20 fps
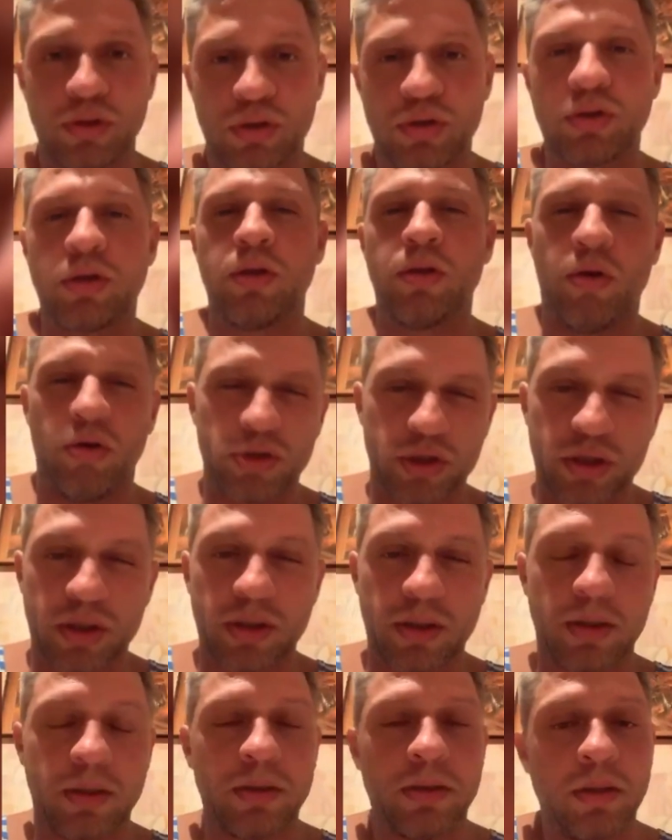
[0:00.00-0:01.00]

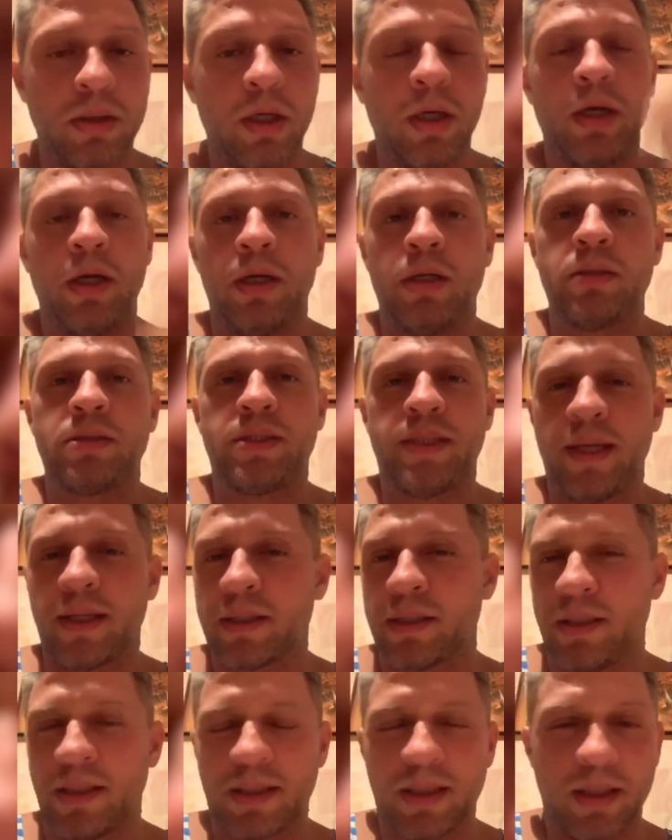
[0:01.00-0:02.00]
сложно.
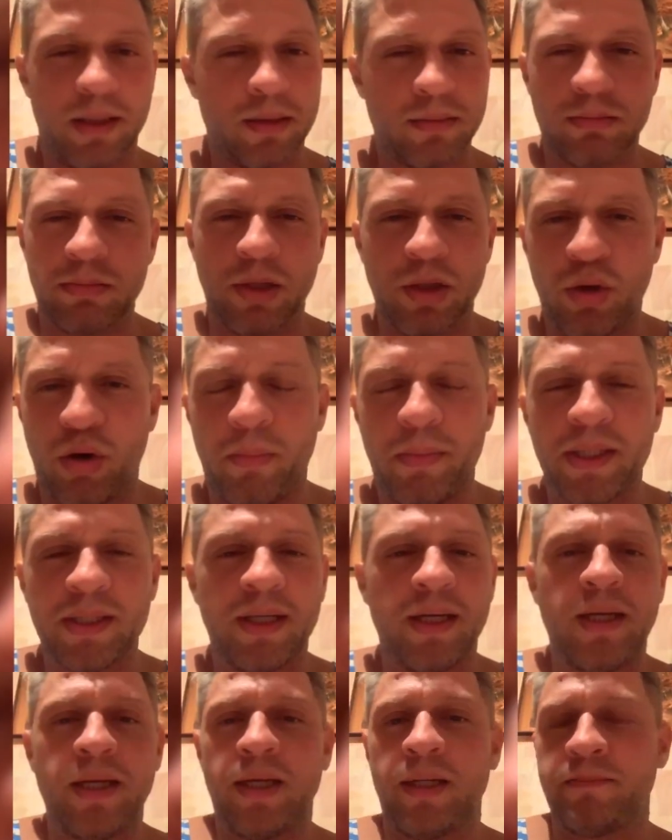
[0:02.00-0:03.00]
Техника
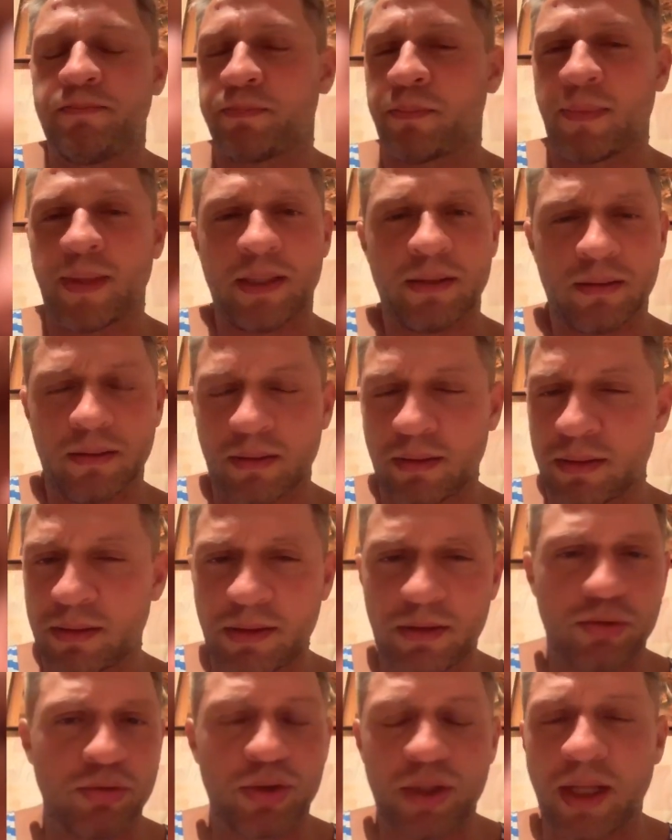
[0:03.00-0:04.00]
ломаная,
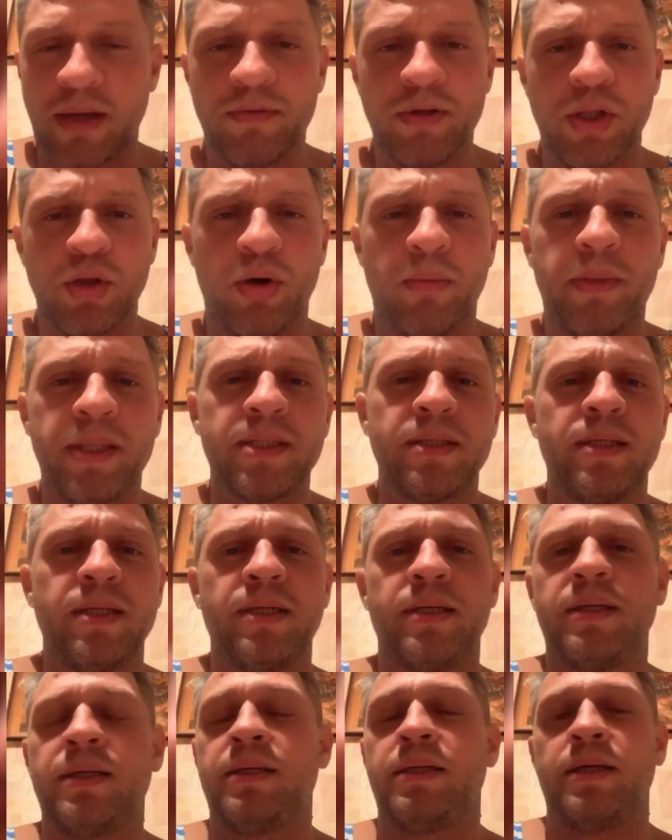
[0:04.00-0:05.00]
суставы
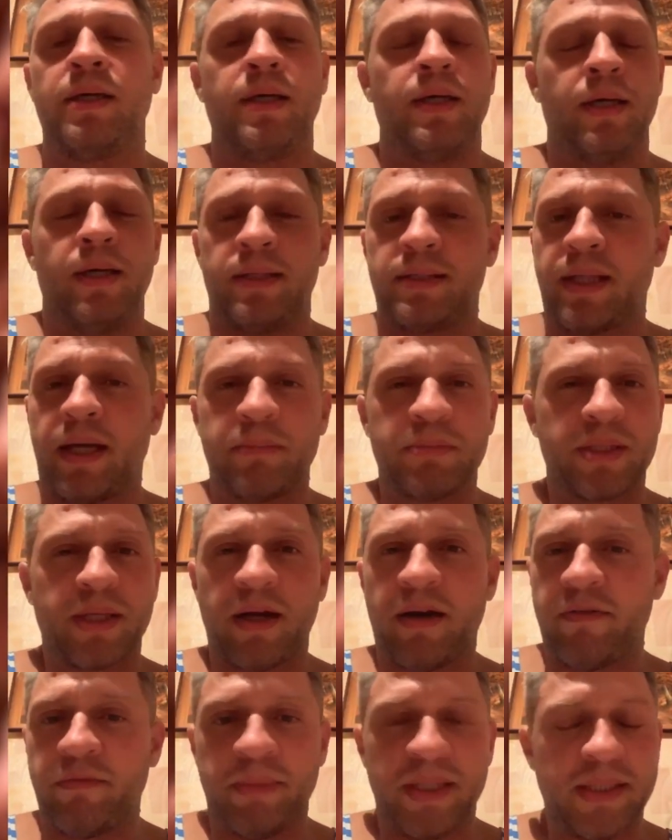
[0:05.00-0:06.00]
ломаные, там
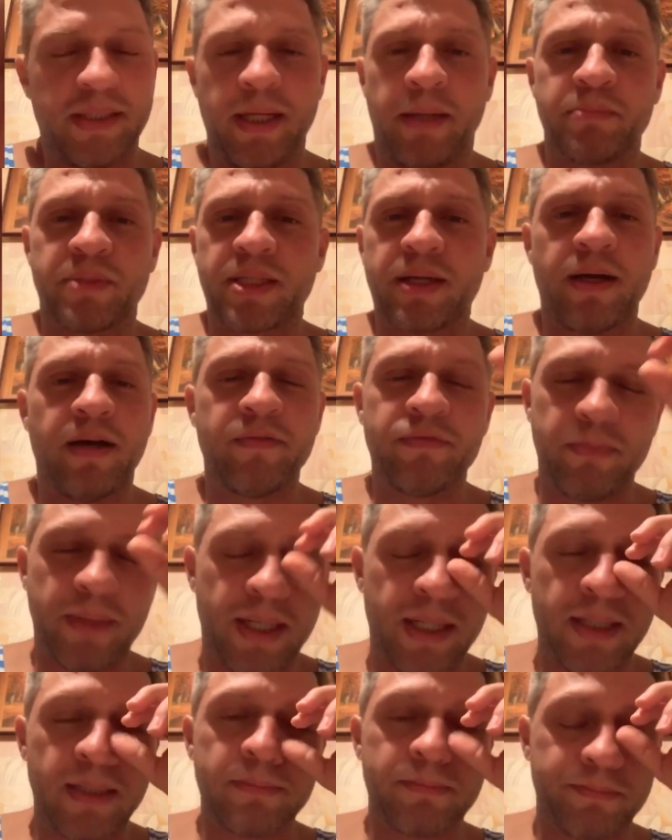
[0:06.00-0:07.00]
травма, сям
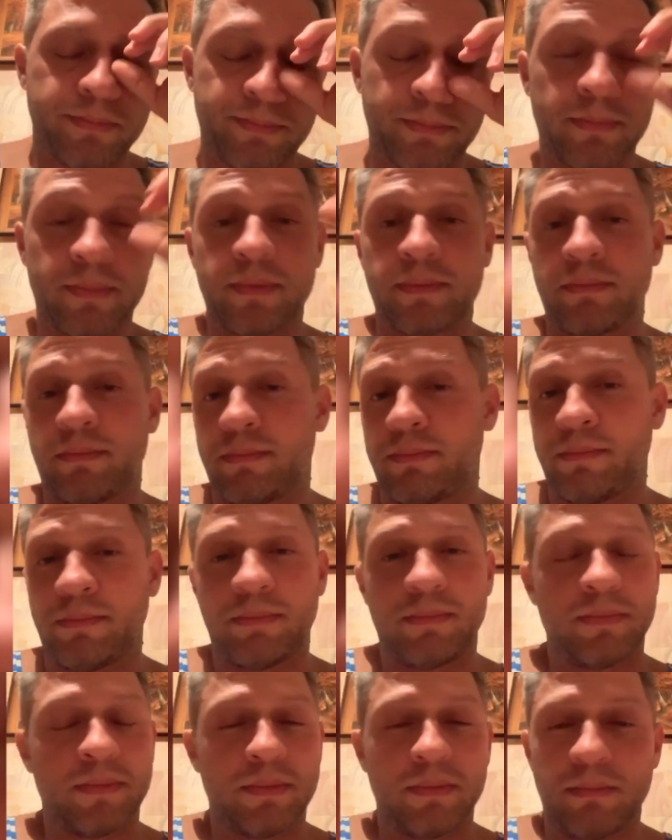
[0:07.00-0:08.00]
травма,
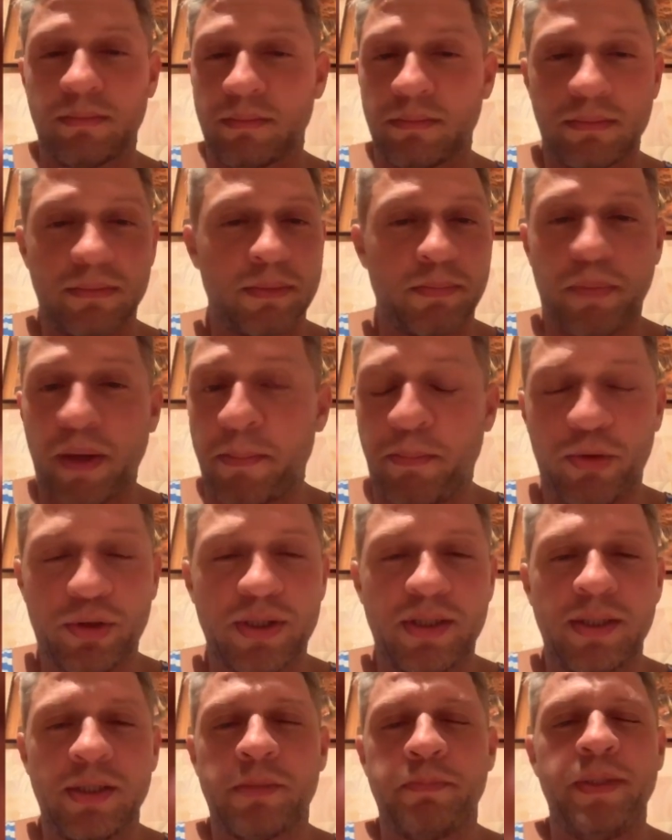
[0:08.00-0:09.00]

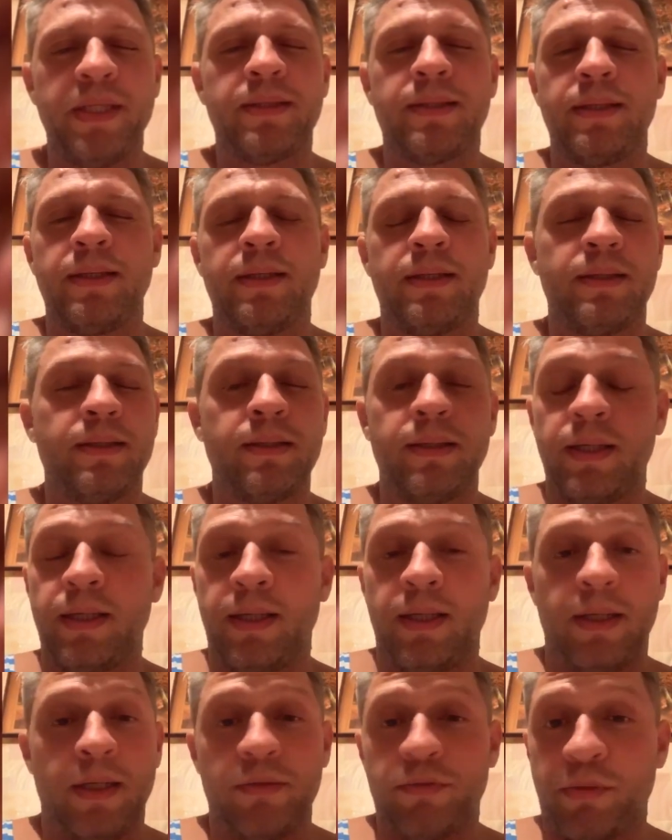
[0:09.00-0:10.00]
пропорции сбитые.
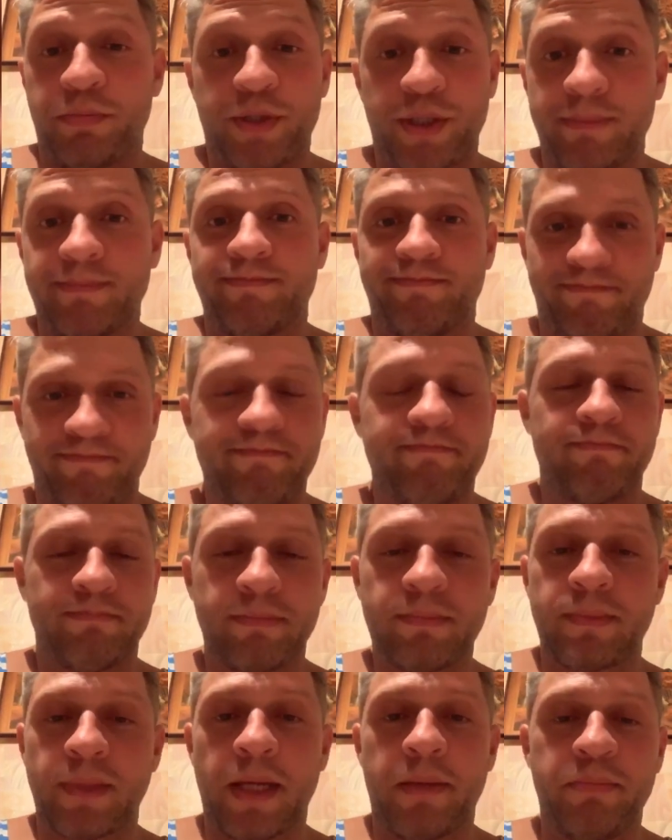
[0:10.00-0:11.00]
В общем,
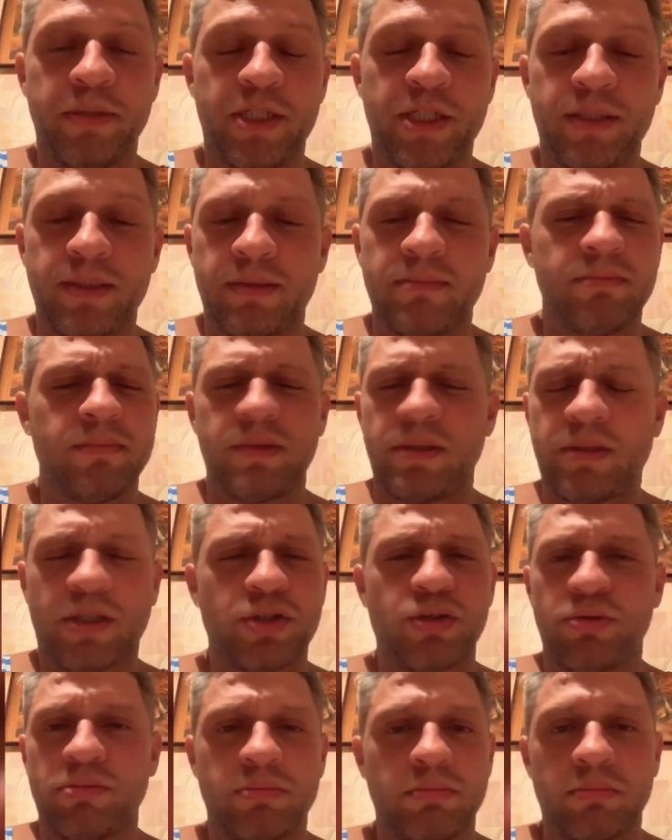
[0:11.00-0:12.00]
обычно, так что